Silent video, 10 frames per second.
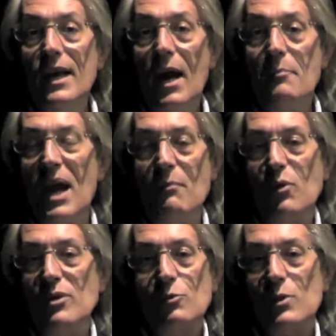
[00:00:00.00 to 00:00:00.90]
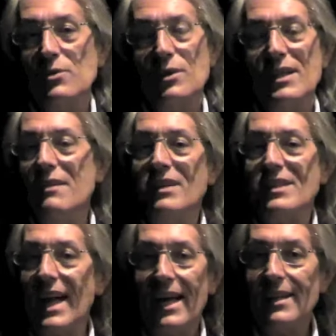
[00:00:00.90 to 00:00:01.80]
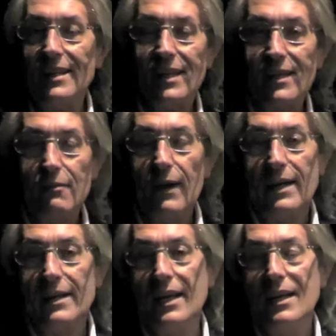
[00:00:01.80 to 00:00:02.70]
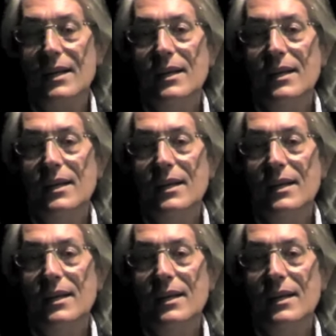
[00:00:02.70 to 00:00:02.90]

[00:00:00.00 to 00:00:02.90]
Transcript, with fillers: Abbiamo una situazione devastante che riguarda